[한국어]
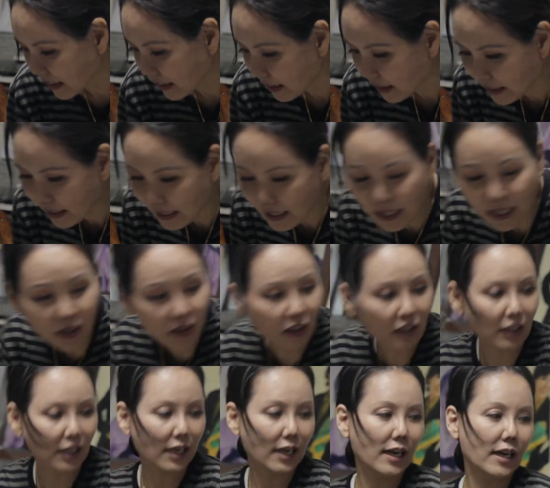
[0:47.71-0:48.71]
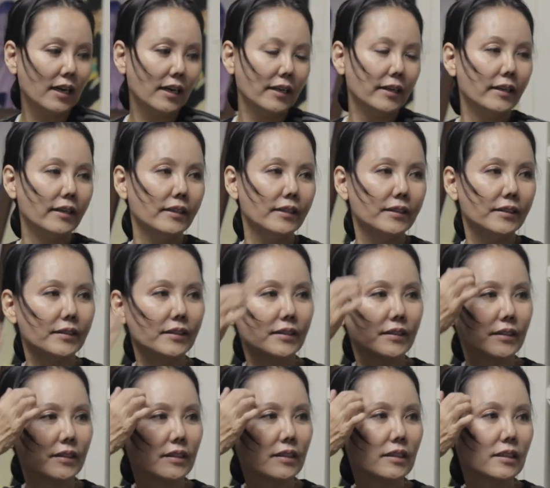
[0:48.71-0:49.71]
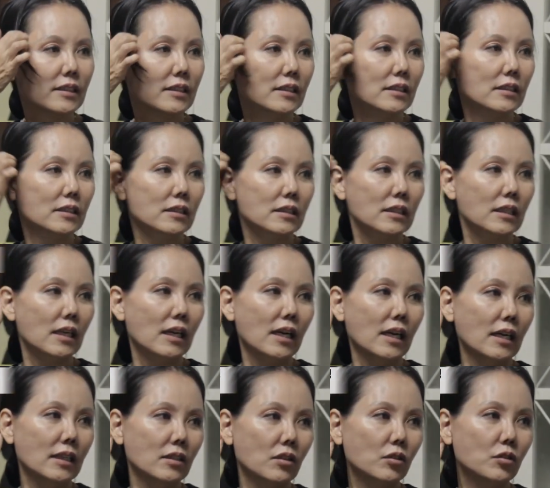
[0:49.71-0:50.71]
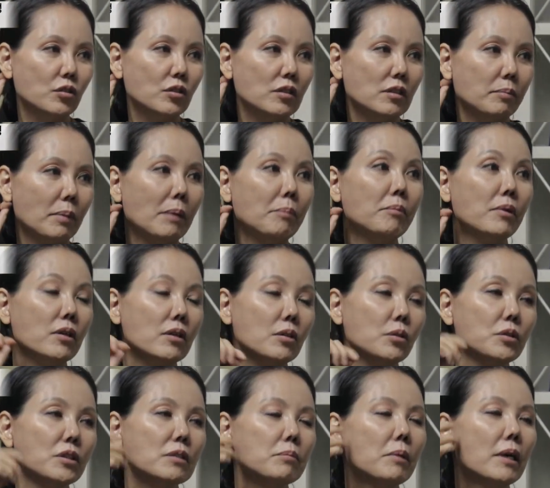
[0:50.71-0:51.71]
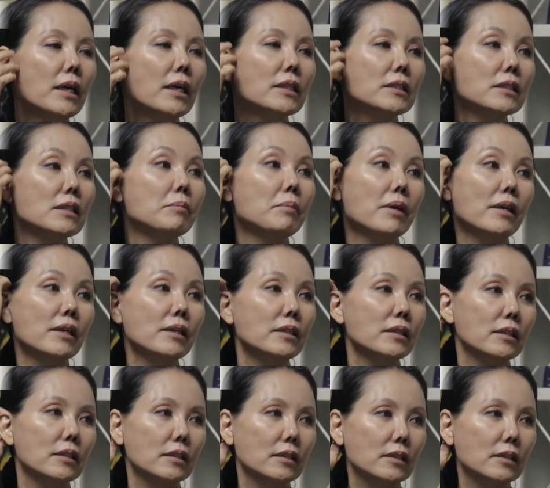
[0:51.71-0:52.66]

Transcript: 것이 아니잖아. 가, 얼른 가. 제발. 가, 너도 밥 먹으러 오지 마, 제발.